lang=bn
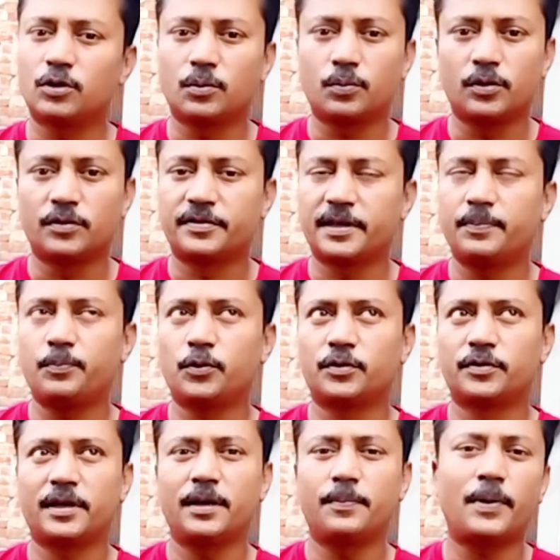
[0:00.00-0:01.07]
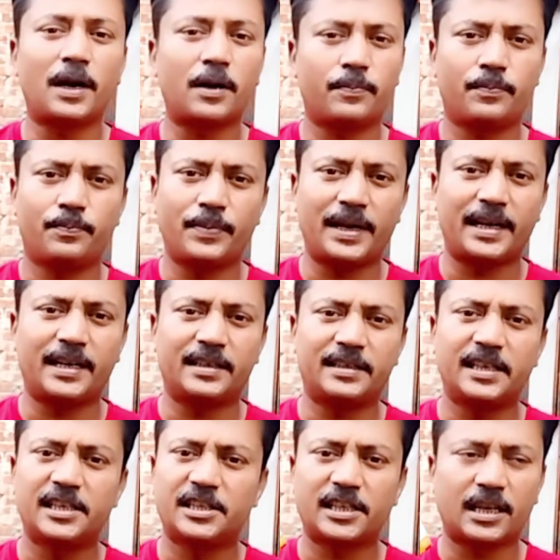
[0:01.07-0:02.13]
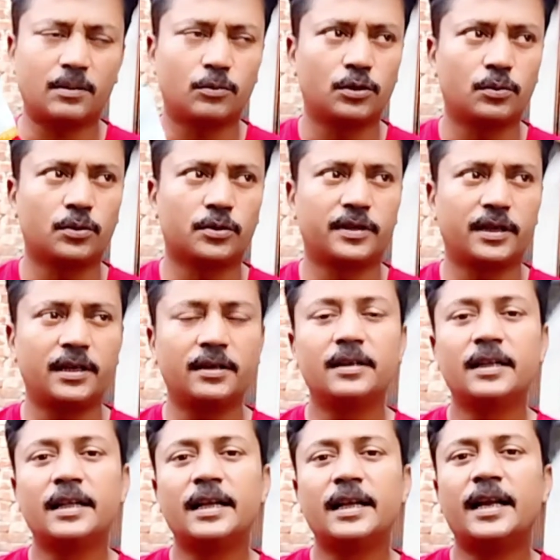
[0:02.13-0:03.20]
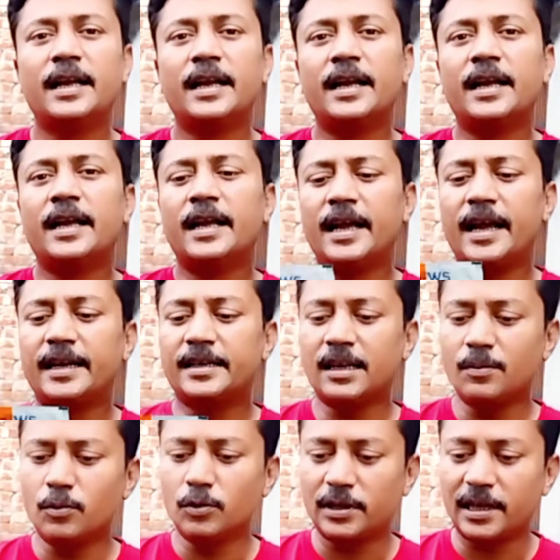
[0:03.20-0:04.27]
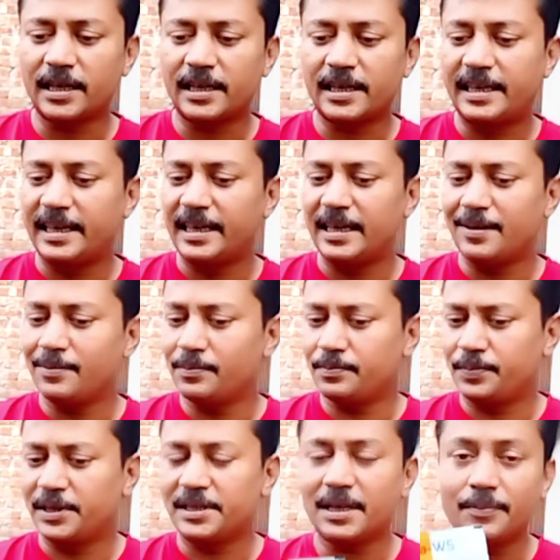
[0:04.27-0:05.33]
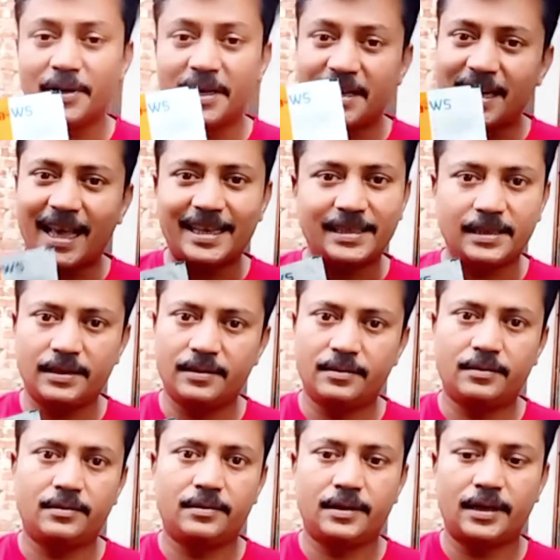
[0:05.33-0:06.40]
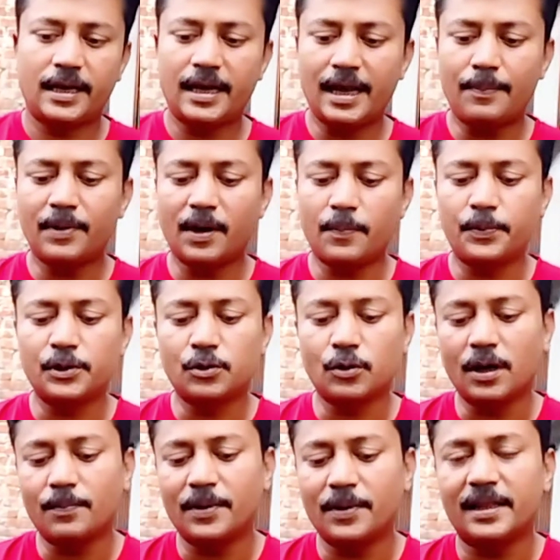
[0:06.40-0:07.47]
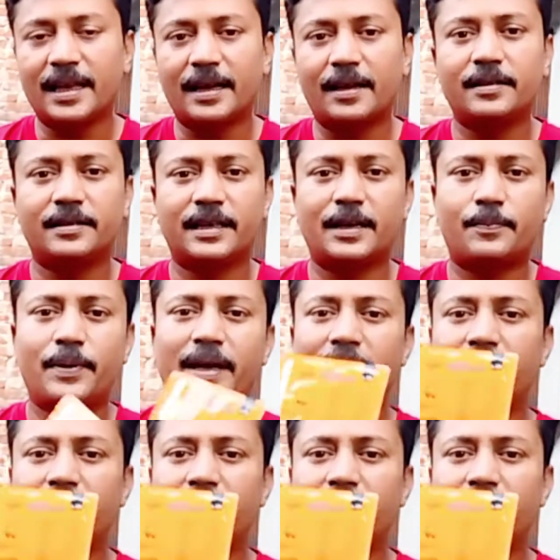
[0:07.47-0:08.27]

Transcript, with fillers: পড়ছে পড়ছে পার প্যাকেট তিরিশ টাকার মতো পড়ছে এটার মধ্যে কি ভিটামিন নাই এই আপনারা পিছনে আপনারা দেখবেন